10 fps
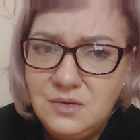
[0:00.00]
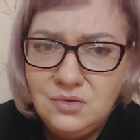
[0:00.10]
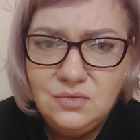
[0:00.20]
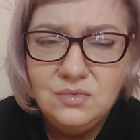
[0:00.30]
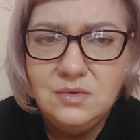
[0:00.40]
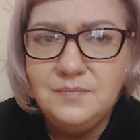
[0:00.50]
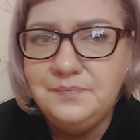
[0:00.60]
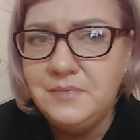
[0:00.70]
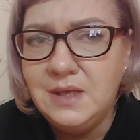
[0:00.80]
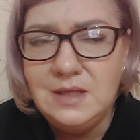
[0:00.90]
Ну,
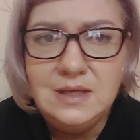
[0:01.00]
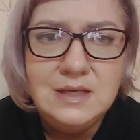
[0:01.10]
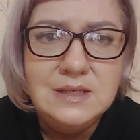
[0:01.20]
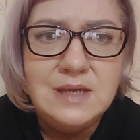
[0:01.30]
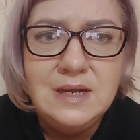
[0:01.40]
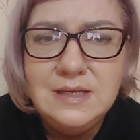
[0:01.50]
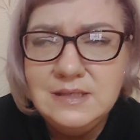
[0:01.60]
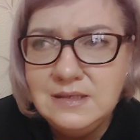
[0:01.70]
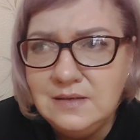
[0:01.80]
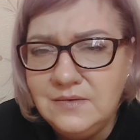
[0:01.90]
это и есть
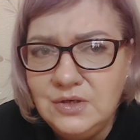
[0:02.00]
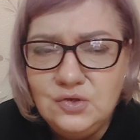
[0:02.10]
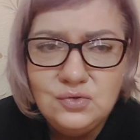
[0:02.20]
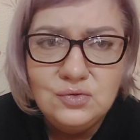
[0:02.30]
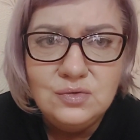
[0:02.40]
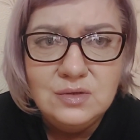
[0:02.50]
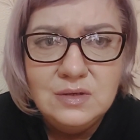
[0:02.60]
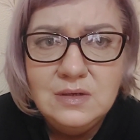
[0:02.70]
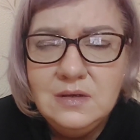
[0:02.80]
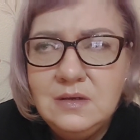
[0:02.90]
Колесникова, и что тут,
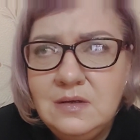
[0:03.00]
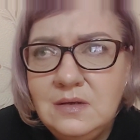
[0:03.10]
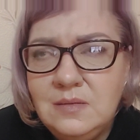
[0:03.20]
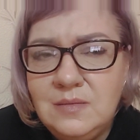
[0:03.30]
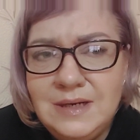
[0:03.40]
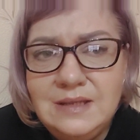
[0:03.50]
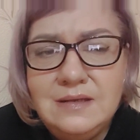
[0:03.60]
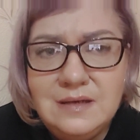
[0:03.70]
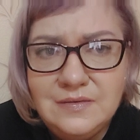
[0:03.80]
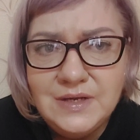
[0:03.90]
блин,
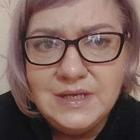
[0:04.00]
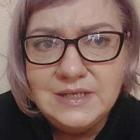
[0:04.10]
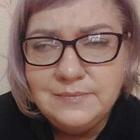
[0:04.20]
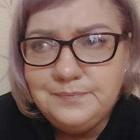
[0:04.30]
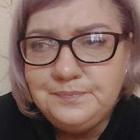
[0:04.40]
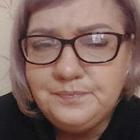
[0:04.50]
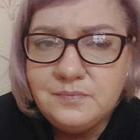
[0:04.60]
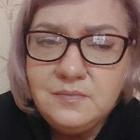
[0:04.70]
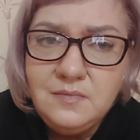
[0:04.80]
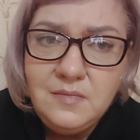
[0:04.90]
говорить.
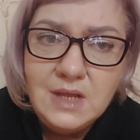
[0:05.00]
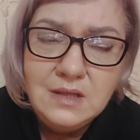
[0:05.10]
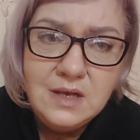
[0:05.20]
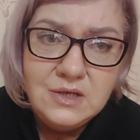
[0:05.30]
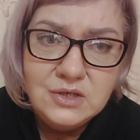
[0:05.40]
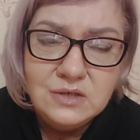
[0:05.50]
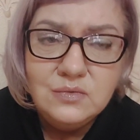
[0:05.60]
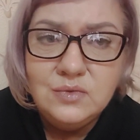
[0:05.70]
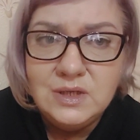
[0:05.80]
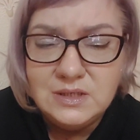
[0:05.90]
Дальше
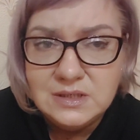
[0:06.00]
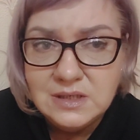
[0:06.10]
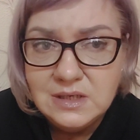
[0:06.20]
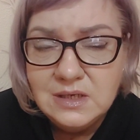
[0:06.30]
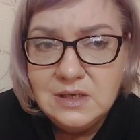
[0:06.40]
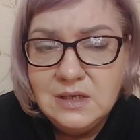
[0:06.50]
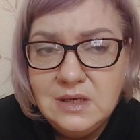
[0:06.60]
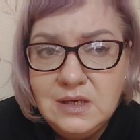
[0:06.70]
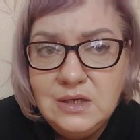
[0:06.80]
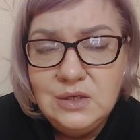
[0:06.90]
у нас
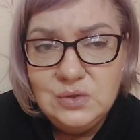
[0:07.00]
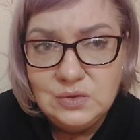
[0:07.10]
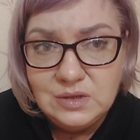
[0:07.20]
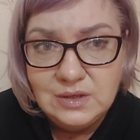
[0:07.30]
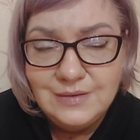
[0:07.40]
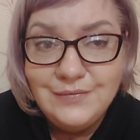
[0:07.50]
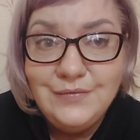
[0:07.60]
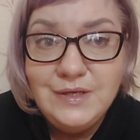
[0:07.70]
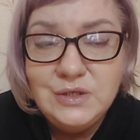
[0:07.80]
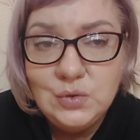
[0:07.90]
идет
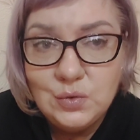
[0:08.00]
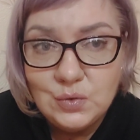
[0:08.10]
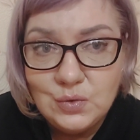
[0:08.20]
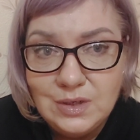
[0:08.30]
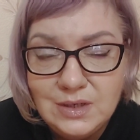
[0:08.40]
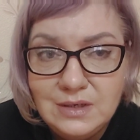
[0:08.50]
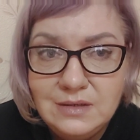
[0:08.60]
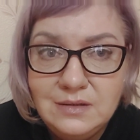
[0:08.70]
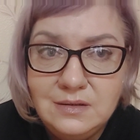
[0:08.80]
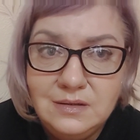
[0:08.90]
видеоролик,
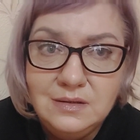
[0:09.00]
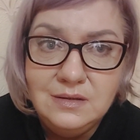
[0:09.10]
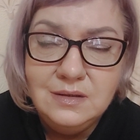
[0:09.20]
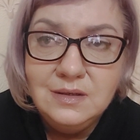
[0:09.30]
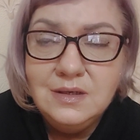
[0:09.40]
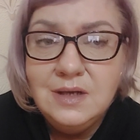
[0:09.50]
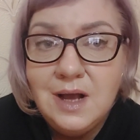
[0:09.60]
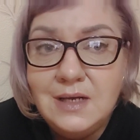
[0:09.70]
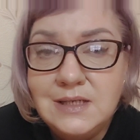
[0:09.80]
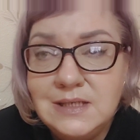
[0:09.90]
э,
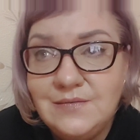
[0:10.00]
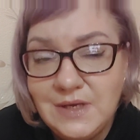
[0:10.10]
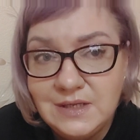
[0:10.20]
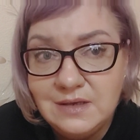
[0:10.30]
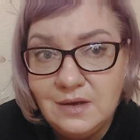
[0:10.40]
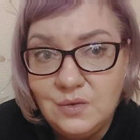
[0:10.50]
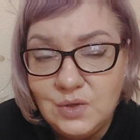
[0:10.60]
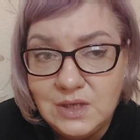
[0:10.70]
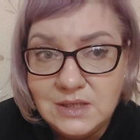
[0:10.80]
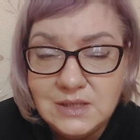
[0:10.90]
как Светка у
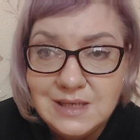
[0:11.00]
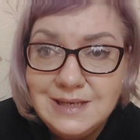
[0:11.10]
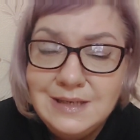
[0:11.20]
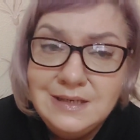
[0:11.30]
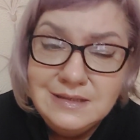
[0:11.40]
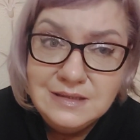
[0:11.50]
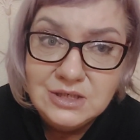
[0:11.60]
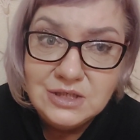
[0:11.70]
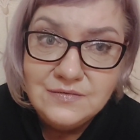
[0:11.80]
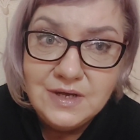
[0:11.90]
нас
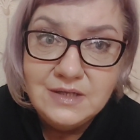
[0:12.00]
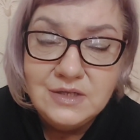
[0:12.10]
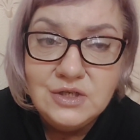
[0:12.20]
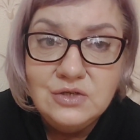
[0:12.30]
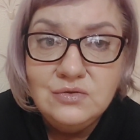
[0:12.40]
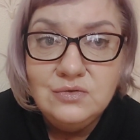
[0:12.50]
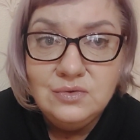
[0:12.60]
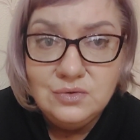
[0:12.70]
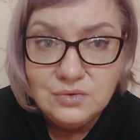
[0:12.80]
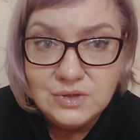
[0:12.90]
зашивает
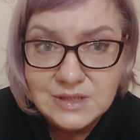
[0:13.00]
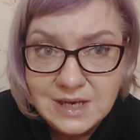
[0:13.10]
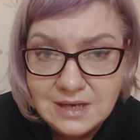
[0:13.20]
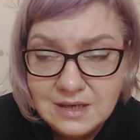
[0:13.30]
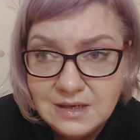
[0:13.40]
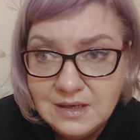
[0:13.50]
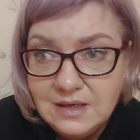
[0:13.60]
очередной рюкзак